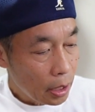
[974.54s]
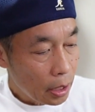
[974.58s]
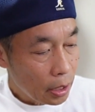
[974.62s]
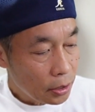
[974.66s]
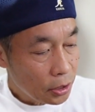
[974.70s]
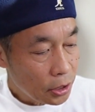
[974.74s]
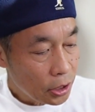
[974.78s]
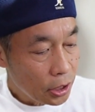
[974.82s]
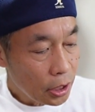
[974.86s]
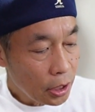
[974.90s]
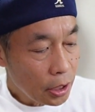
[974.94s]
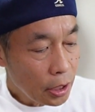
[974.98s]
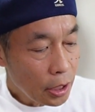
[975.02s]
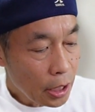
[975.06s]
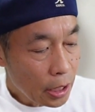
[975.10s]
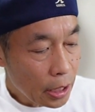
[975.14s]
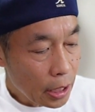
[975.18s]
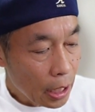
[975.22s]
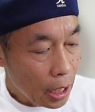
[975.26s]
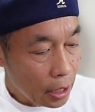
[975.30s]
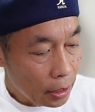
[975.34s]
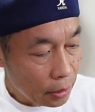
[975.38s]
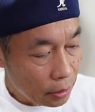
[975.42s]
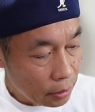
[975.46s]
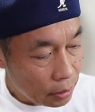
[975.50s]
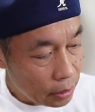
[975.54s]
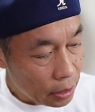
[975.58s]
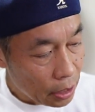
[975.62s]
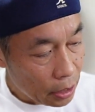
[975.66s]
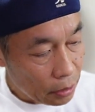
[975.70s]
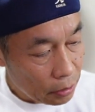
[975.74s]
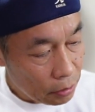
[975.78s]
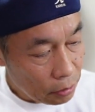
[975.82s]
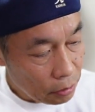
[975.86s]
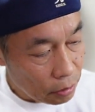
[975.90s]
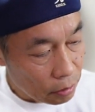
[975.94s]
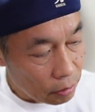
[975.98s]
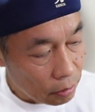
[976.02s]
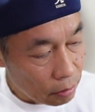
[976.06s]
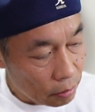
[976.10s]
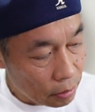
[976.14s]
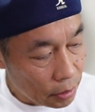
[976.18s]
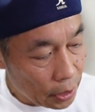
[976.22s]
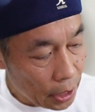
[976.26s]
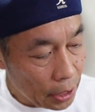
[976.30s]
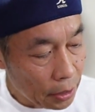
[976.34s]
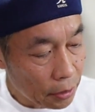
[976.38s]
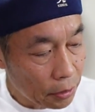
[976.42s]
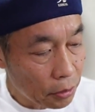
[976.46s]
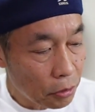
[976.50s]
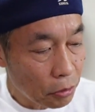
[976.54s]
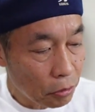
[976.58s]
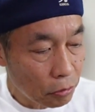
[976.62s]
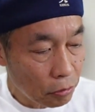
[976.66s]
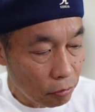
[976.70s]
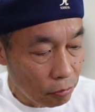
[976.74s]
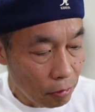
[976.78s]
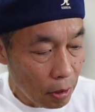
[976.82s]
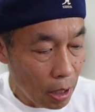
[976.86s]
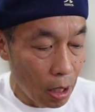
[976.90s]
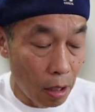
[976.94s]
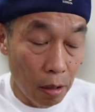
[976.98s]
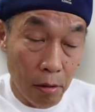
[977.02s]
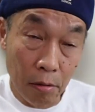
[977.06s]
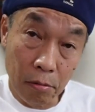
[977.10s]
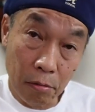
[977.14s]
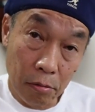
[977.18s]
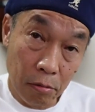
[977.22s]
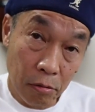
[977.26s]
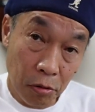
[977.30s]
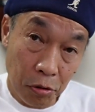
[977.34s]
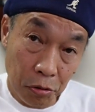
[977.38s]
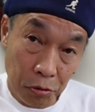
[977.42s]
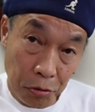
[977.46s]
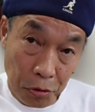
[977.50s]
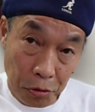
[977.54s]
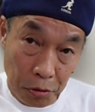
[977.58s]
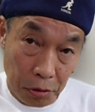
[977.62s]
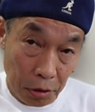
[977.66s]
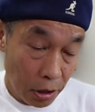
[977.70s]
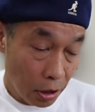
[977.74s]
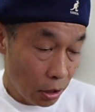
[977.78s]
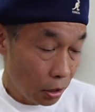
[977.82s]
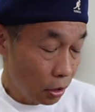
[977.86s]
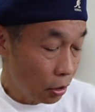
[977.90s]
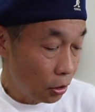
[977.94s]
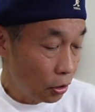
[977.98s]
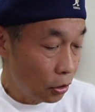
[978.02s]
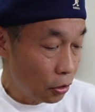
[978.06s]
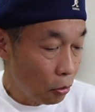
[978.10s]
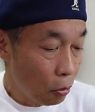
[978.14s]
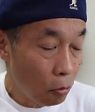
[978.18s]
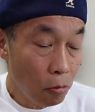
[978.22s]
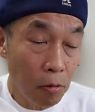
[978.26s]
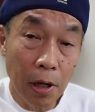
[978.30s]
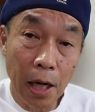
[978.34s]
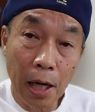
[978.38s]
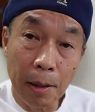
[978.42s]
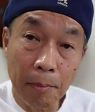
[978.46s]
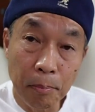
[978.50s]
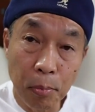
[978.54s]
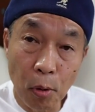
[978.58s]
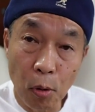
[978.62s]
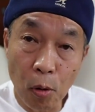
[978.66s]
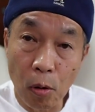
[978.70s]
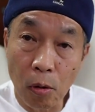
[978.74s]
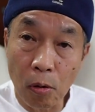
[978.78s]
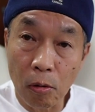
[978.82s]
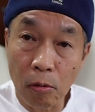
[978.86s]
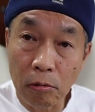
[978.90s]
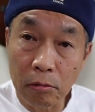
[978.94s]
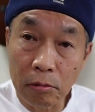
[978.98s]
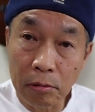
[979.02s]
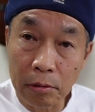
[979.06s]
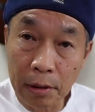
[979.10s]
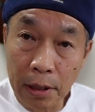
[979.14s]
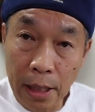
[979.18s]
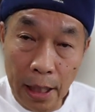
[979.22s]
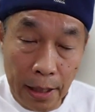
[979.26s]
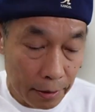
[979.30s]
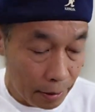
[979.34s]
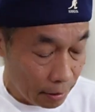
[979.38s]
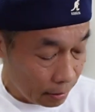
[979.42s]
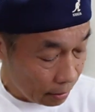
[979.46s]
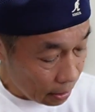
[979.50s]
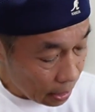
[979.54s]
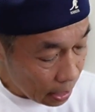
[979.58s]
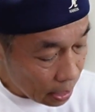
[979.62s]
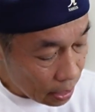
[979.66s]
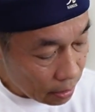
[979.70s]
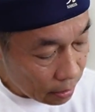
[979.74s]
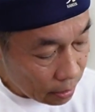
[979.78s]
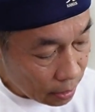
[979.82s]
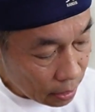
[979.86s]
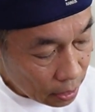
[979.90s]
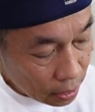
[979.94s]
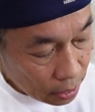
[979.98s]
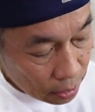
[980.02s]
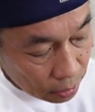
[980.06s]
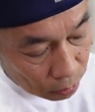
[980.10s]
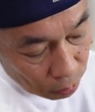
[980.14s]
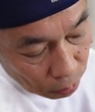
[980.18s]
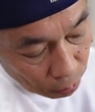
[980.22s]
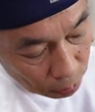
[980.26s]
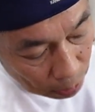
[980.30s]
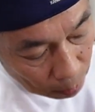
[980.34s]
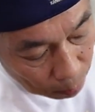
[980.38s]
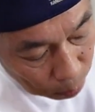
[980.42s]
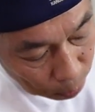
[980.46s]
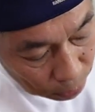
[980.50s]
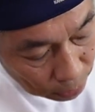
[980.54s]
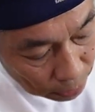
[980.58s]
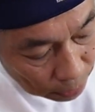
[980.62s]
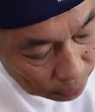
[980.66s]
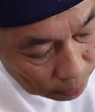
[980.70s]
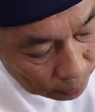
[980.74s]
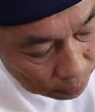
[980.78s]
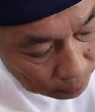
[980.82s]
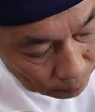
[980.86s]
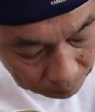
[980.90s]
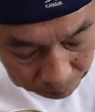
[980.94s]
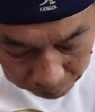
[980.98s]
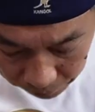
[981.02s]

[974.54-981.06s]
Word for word: CD に入っている原曲はこのように4カポなんですね。4カポです。